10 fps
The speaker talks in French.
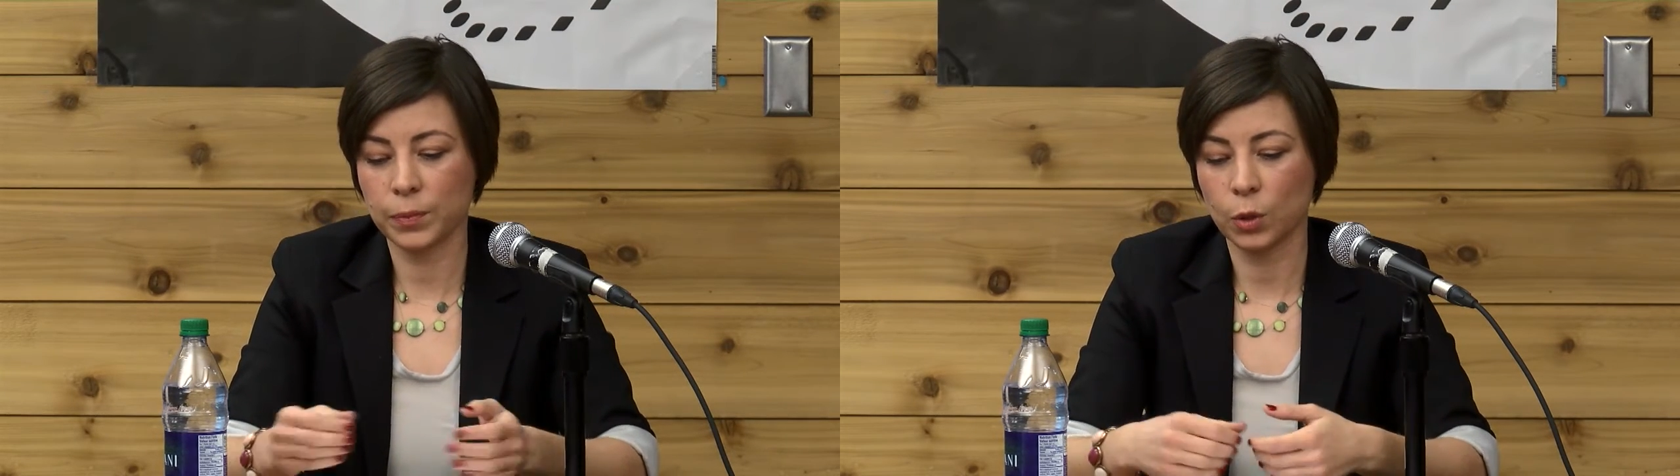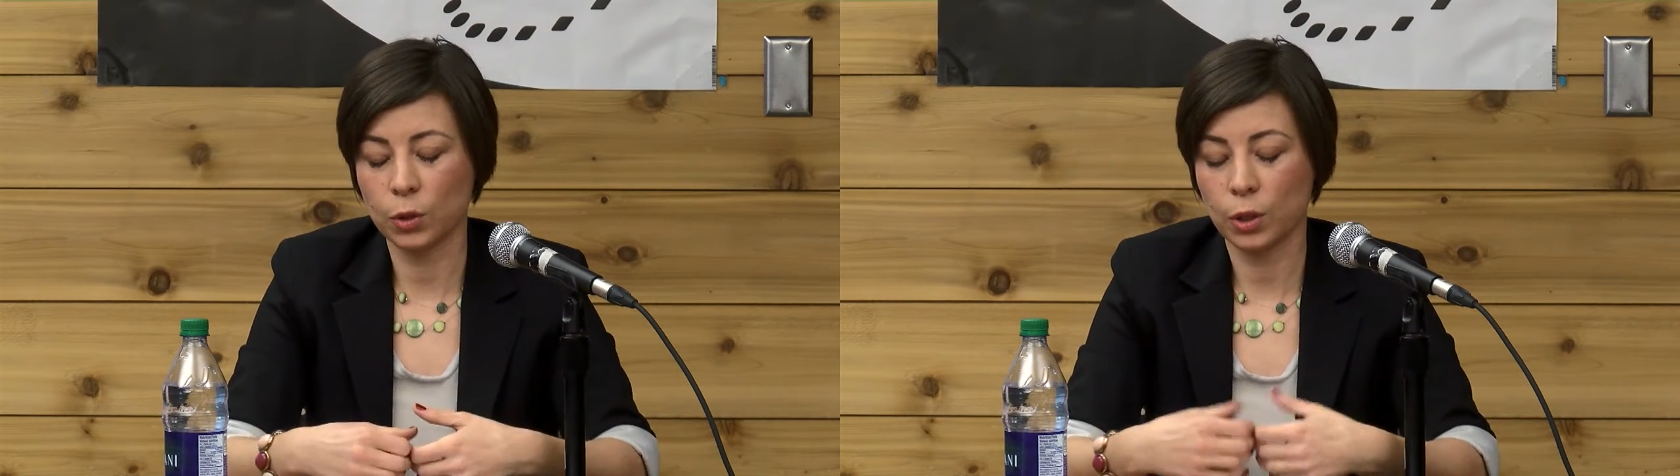
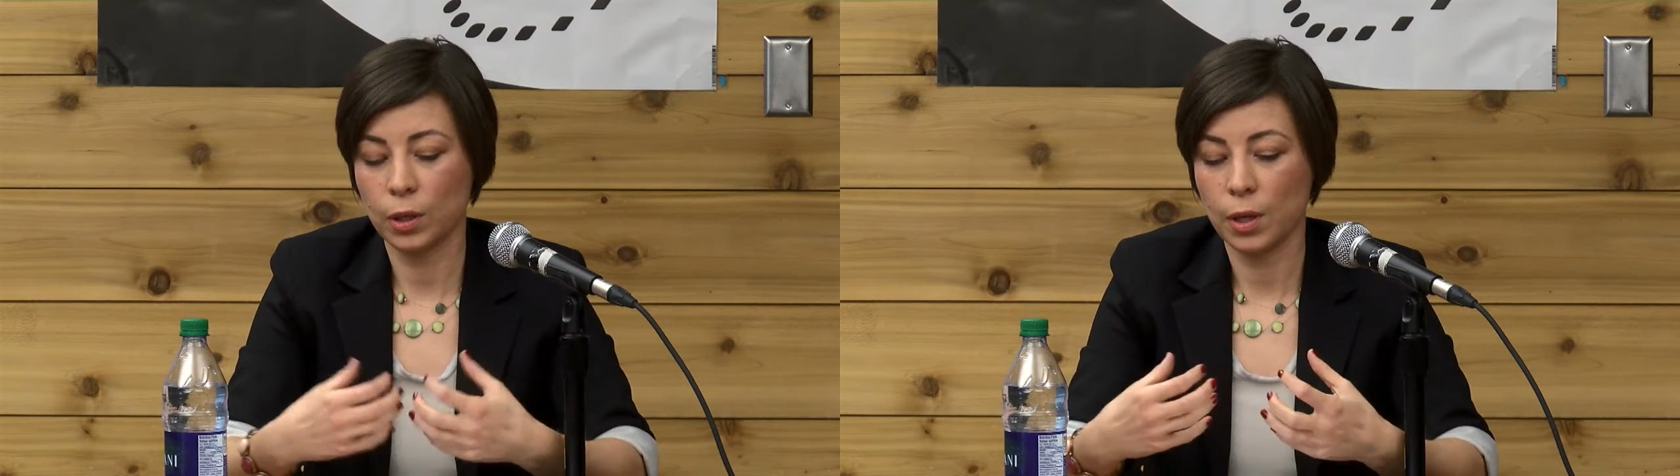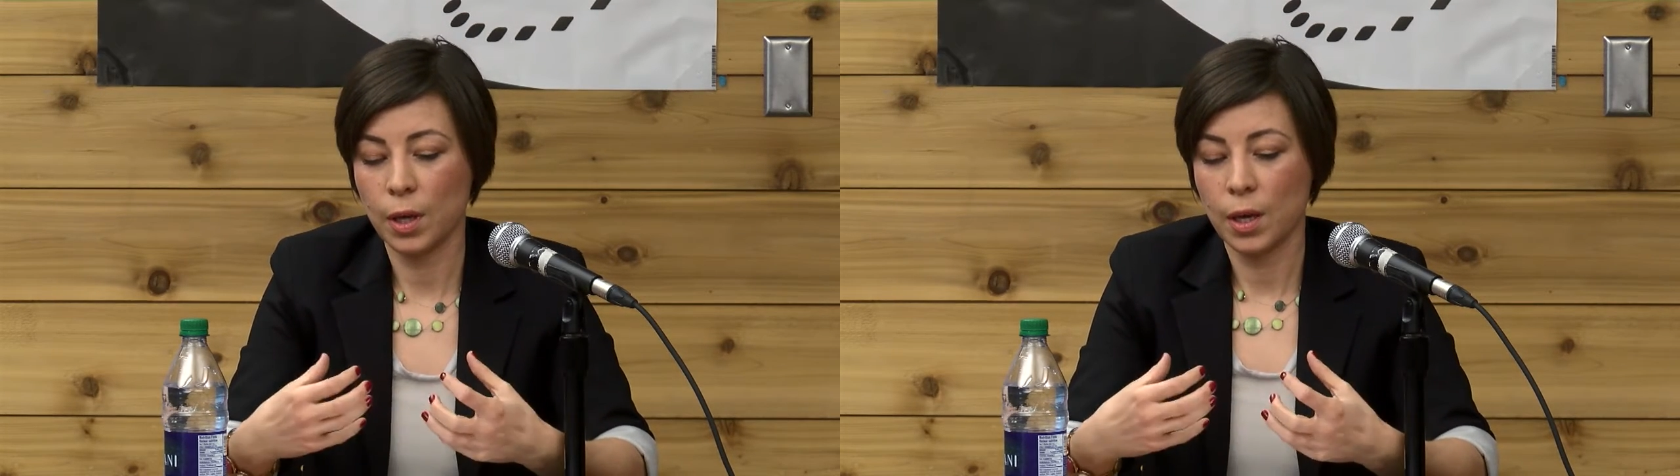Donc,
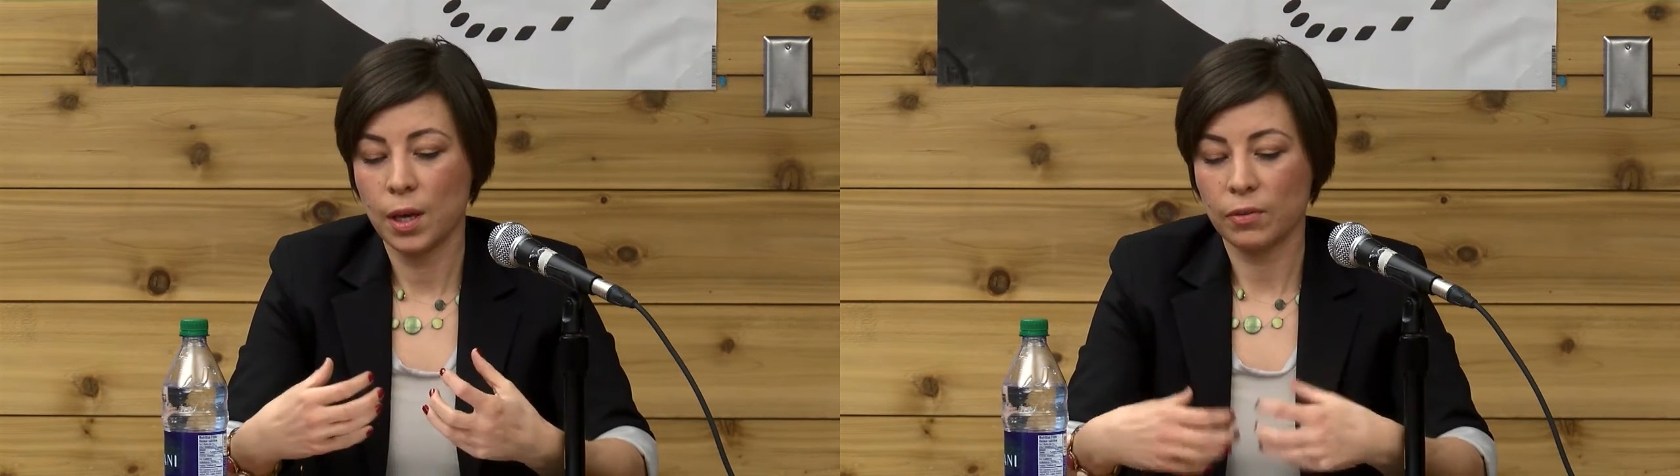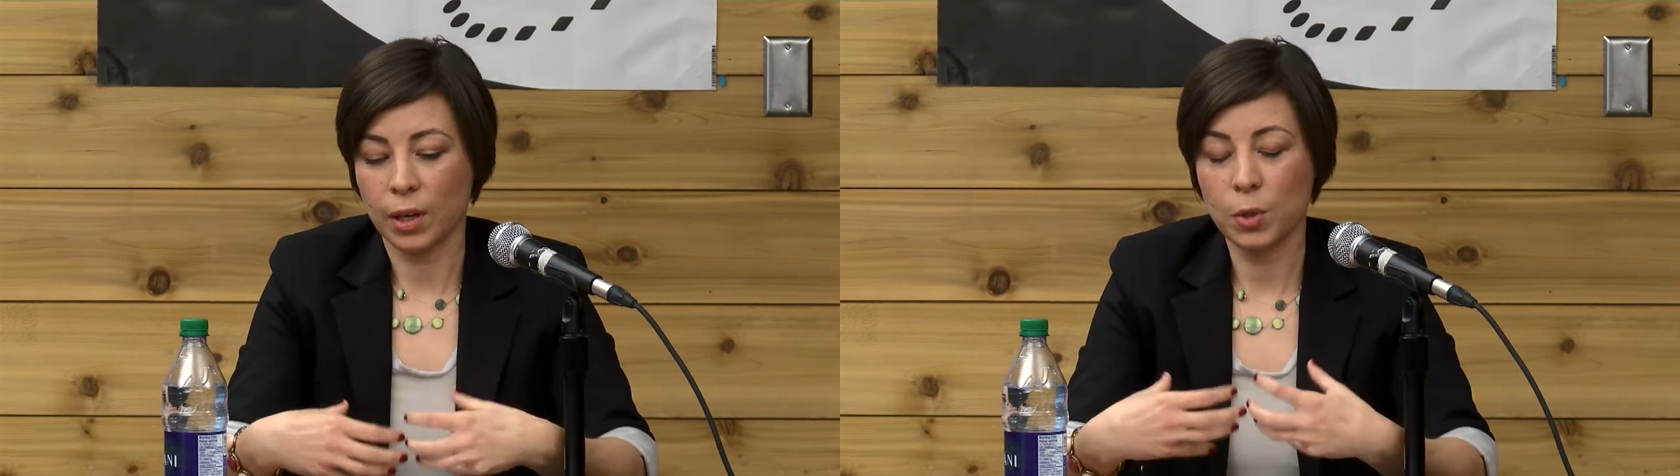
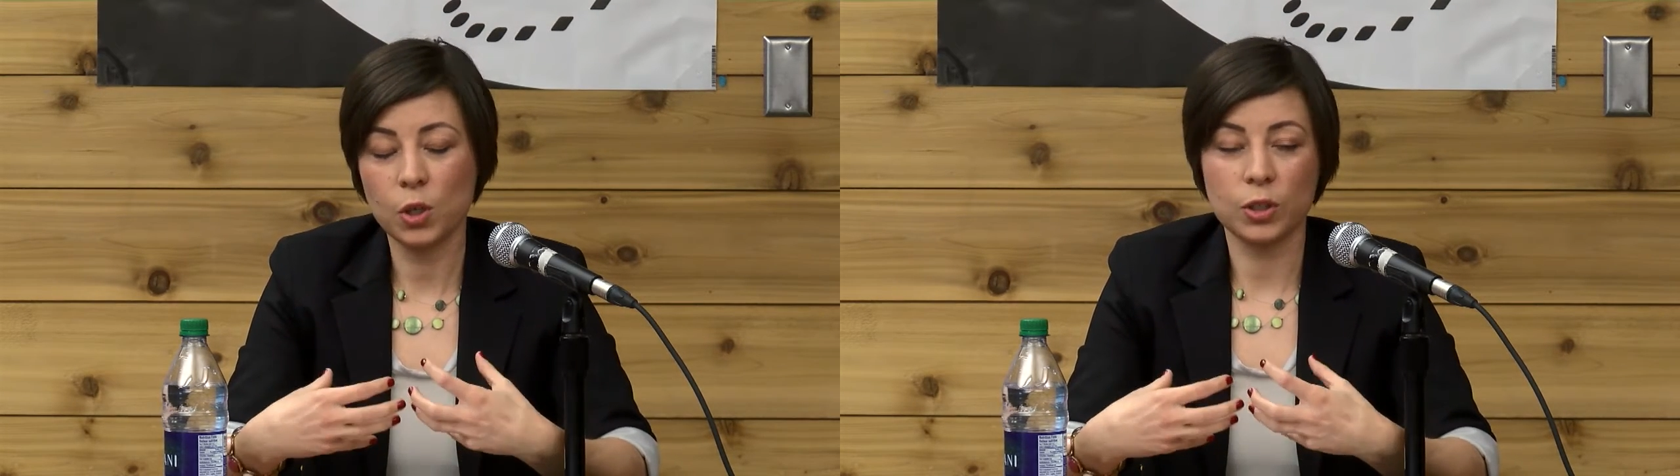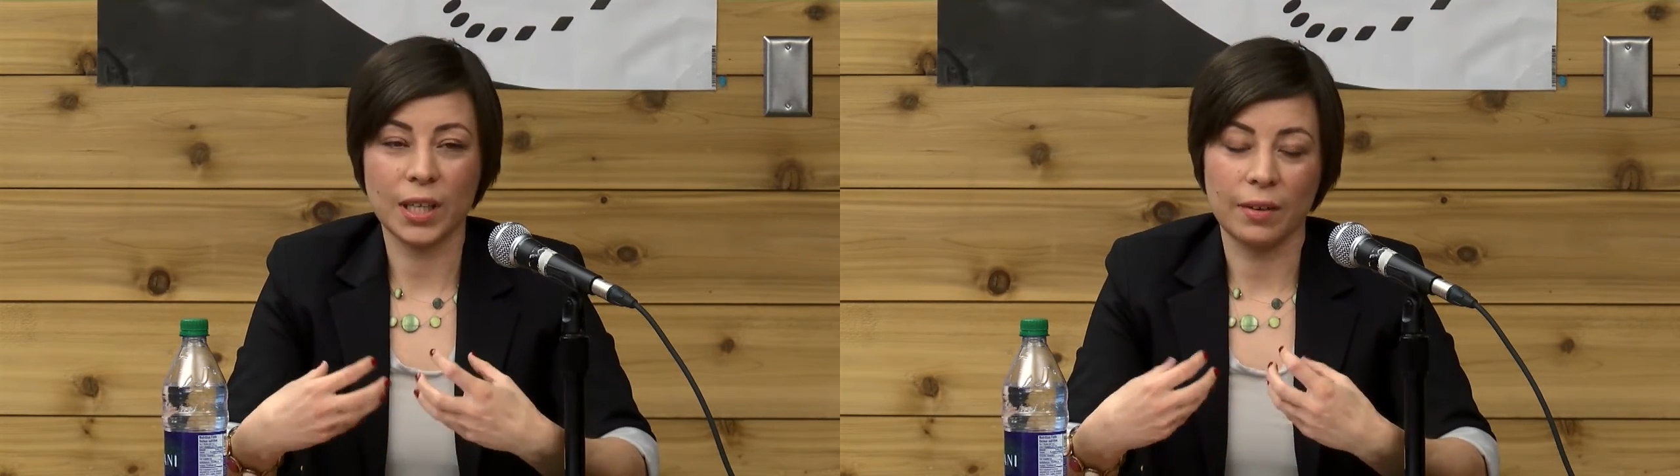vraiment,
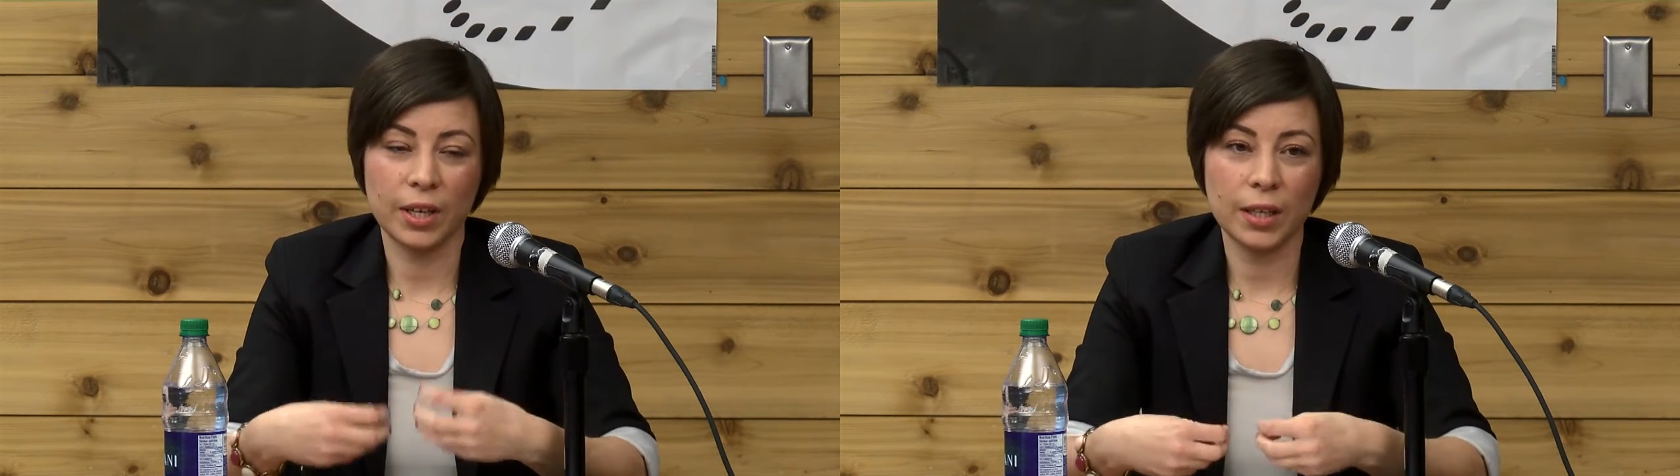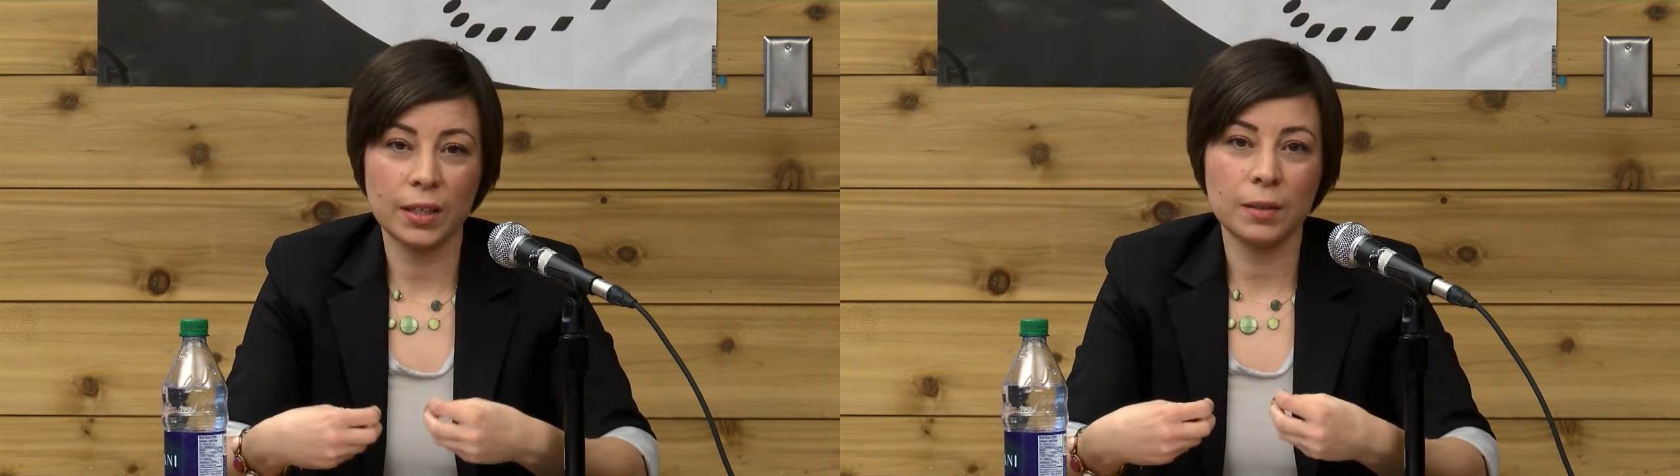le
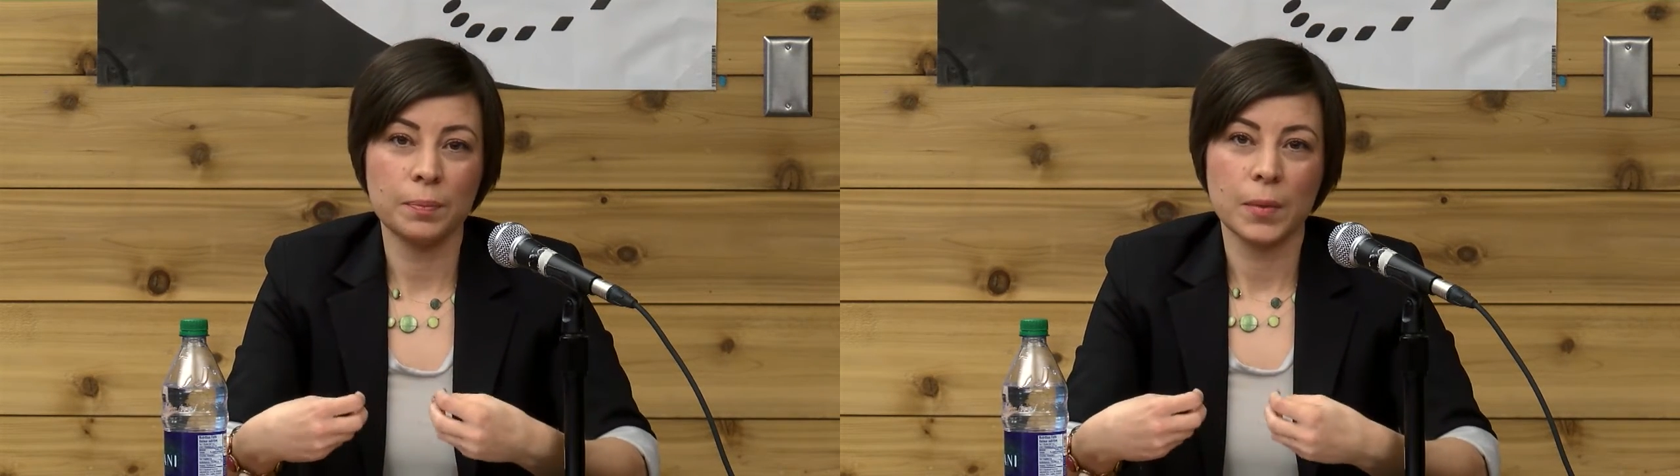travail,